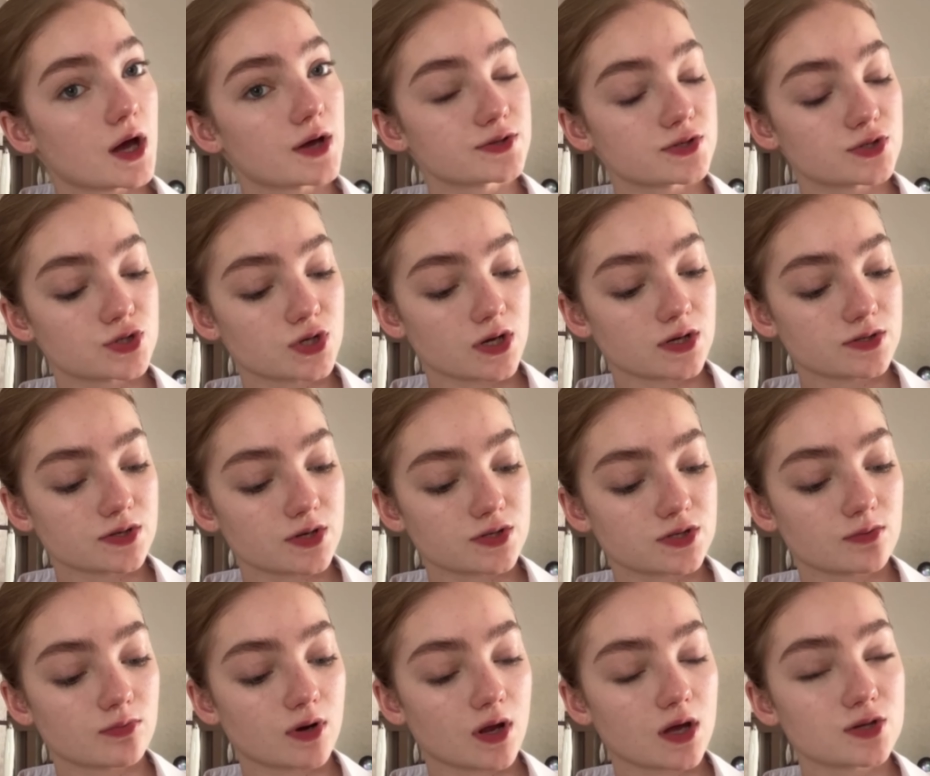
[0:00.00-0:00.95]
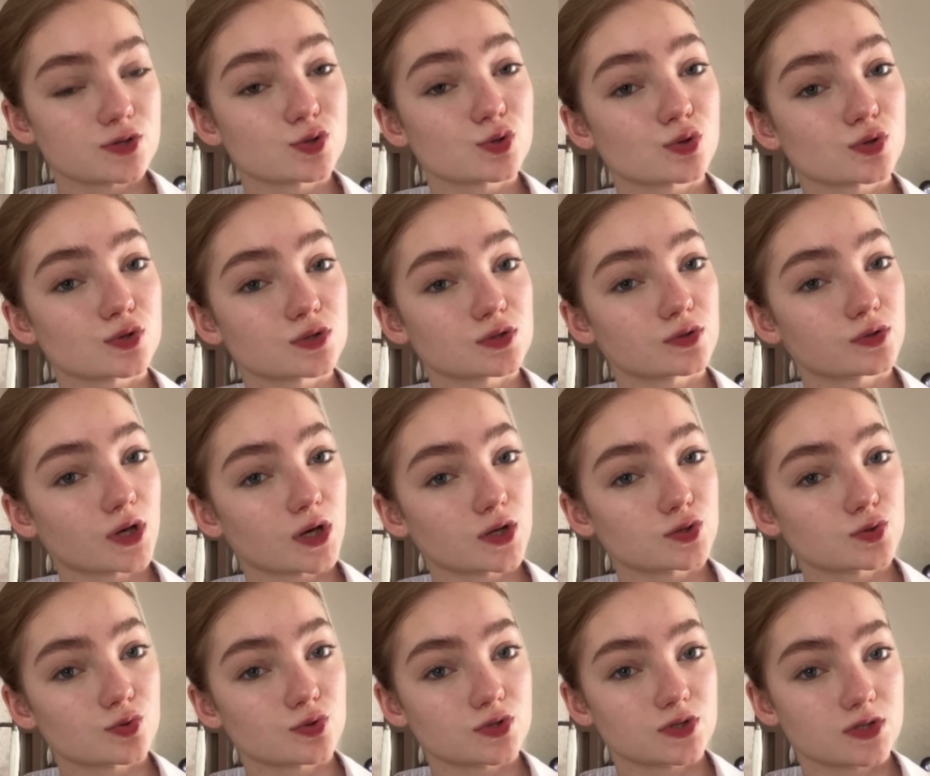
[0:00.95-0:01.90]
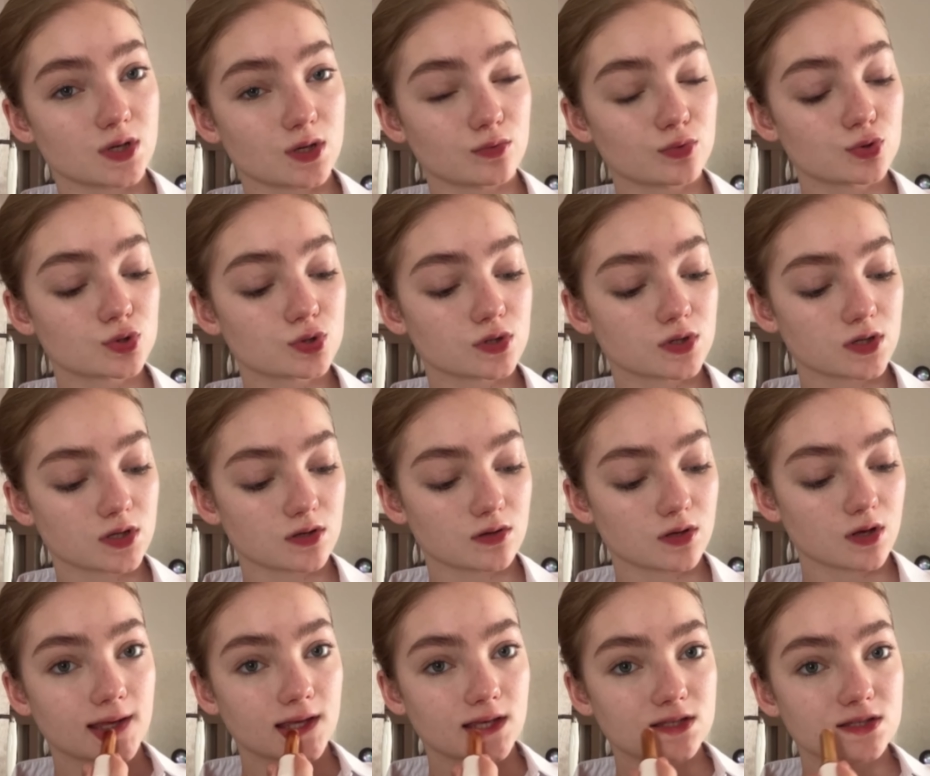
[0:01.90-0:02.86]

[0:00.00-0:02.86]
сейчас я собираюсь на консультацию с девушкой из